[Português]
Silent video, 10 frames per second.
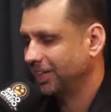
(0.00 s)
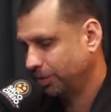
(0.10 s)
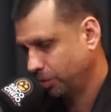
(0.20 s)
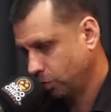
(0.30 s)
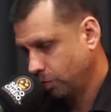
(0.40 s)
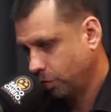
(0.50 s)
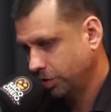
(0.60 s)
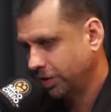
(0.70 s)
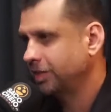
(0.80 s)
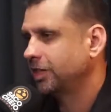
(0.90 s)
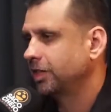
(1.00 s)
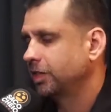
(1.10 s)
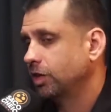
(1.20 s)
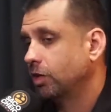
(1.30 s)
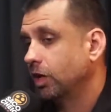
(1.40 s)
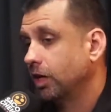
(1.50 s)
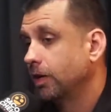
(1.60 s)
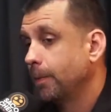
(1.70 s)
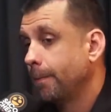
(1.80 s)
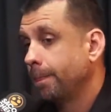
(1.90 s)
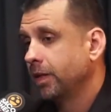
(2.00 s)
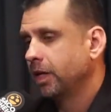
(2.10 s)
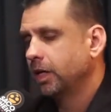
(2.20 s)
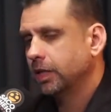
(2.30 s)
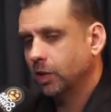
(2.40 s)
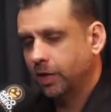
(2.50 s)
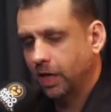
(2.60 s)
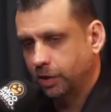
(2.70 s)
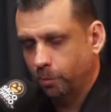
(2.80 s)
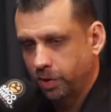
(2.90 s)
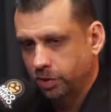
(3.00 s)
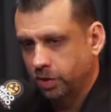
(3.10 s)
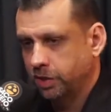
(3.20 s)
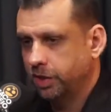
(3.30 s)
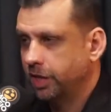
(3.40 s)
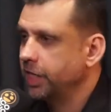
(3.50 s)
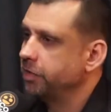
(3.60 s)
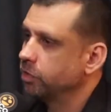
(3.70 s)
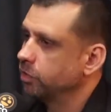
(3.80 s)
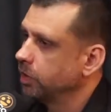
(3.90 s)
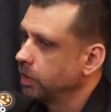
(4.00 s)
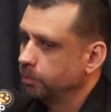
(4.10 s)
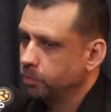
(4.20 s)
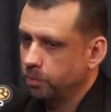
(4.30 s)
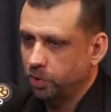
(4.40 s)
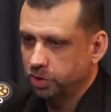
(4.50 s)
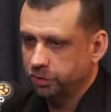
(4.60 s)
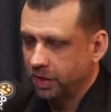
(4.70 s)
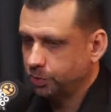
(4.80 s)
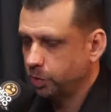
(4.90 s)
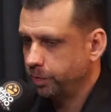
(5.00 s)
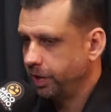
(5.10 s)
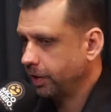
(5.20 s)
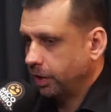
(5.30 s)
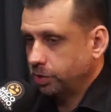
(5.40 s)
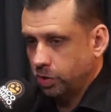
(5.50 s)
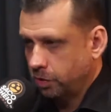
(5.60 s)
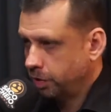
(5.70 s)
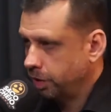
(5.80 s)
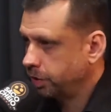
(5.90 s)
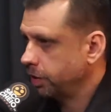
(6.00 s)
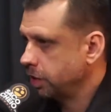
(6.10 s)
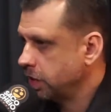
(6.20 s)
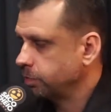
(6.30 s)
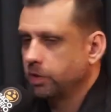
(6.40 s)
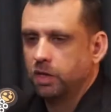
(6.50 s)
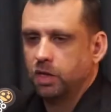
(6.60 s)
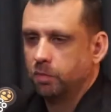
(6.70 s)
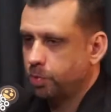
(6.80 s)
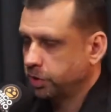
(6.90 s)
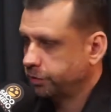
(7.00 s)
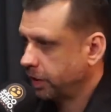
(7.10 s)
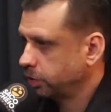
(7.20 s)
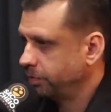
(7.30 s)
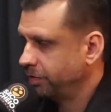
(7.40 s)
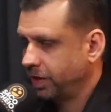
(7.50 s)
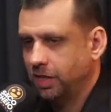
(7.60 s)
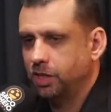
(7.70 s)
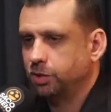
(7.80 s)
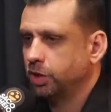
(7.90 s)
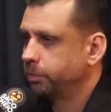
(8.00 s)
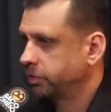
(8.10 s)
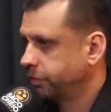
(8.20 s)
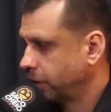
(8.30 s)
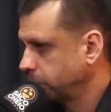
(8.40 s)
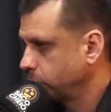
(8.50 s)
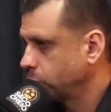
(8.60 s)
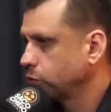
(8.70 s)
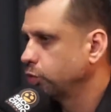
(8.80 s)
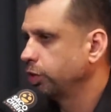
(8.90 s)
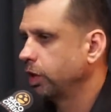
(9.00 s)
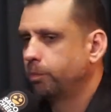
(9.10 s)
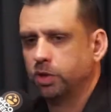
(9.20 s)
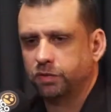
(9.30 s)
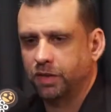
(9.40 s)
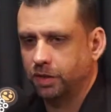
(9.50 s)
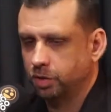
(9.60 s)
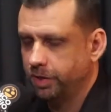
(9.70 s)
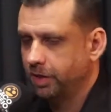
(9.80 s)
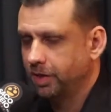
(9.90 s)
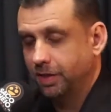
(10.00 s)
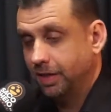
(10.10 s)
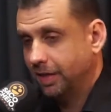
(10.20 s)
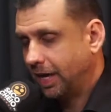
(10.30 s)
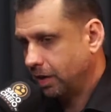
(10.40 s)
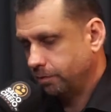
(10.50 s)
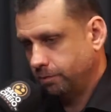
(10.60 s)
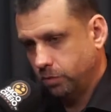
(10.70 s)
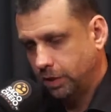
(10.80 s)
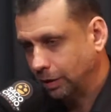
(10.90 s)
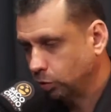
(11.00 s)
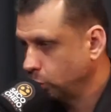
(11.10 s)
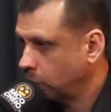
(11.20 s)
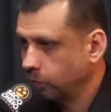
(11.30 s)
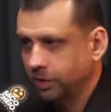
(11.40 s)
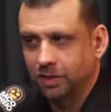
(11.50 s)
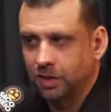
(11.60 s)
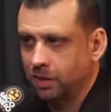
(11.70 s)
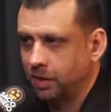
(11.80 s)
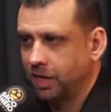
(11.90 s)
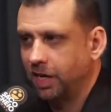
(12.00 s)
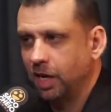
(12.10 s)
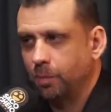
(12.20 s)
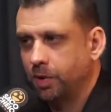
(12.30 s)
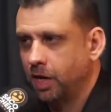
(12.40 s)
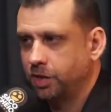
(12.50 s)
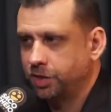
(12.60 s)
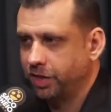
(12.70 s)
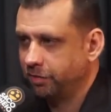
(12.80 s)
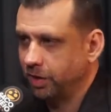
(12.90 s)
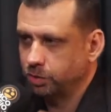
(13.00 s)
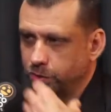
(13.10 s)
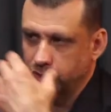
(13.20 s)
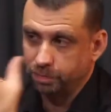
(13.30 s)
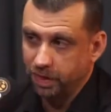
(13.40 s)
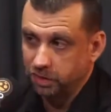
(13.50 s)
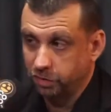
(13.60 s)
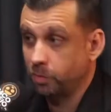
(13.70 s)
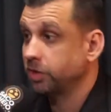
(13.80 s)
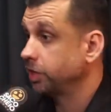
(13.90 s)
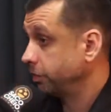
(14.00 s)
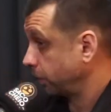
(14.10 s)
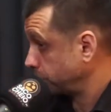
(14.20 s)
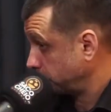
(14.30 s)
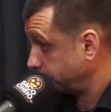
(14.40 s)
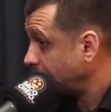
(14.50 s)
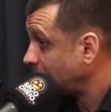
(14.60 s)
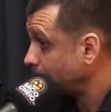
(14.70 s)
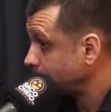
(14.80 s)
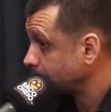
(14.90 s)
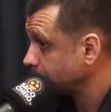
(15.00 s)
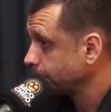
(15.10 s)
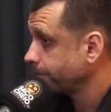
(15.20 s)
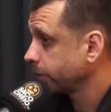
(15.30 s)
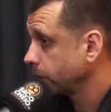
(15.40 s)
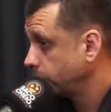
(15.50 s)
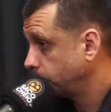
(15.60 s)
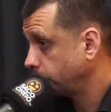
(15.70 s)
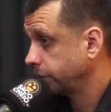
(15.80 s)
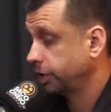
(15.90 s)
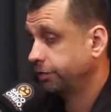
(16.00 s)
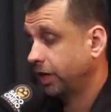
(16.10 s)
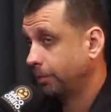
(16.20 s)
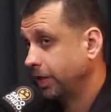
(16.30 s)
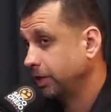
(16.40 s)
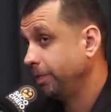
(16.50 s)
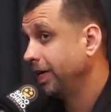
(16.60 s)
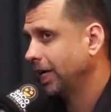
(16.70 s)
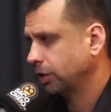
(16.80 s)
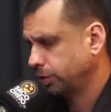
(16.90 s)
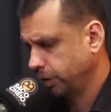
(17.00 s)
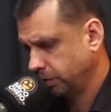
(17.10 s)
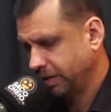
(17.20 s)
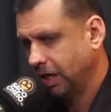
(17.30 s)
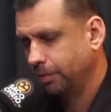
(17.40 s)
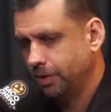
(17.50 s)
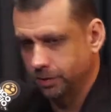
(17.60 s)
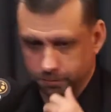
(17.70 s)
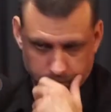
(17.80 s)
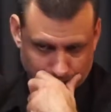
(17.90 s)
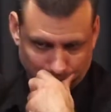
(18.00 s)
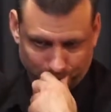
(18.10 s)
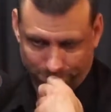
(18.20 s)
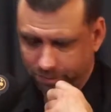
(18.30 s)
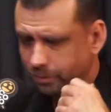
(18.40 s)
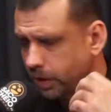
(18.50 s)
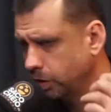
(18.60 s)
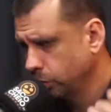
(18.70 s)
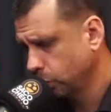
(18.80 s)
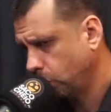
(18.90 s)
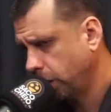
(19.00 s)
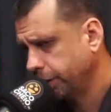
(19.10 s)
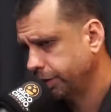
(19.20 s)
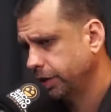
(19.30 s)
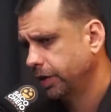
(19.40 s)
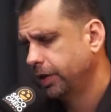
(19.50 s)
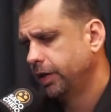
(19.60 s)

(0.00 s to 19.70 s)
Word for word: Tem toda uma coisa que desenrola. Então, cara, tem um personagem incrível. Pô, posso falar sobre a história do cristianismo, posso falar sobre várias religiões, posso falar sobre cultura, posso falar sobre. Cara, tá tudo acontecendo naquela época, né? Tinha invasões, as famosas invasões bárbaras, uhum. que hoje se fala mais em migrações bárbaras no norte.